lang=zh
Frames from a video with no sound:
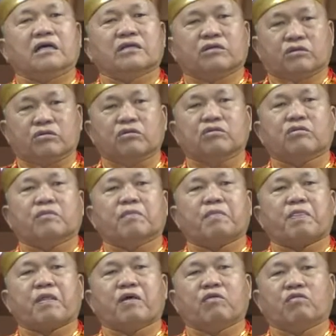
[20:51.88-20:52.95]
师傅，
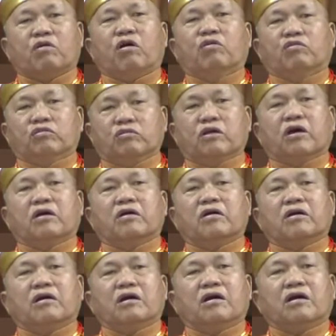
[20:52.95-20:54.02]
我服了，
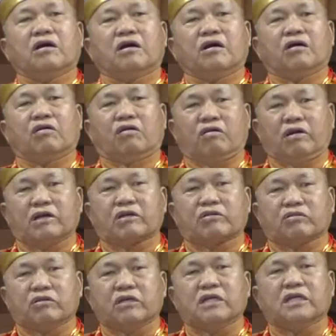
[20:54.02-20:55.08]
我会
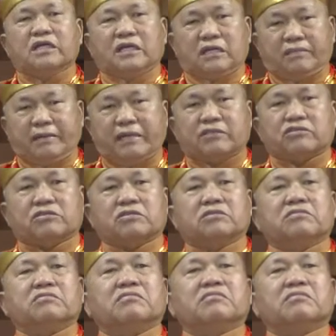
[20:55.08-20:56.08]
跟你一辈子。